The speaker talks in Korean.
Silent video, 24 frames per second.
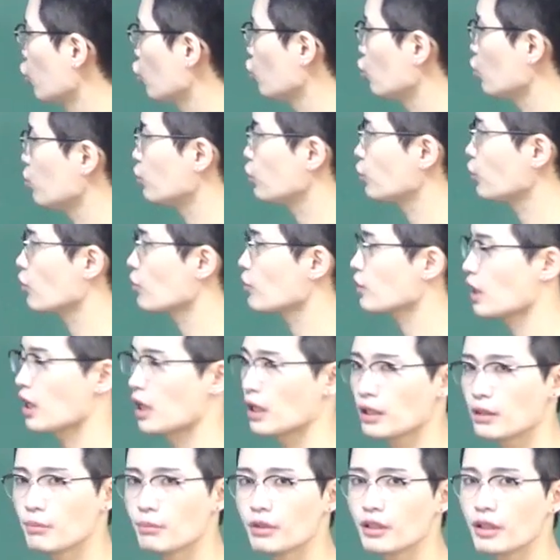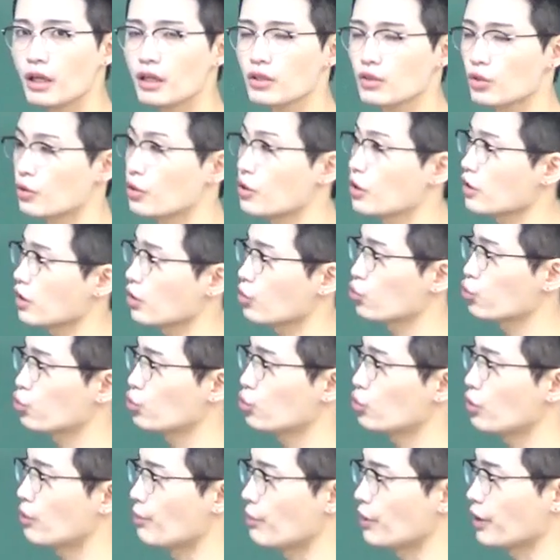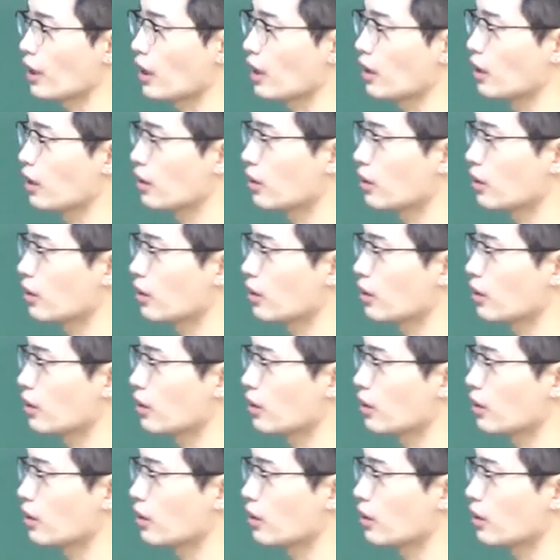부정사 아닙니다 전치사 t 입니다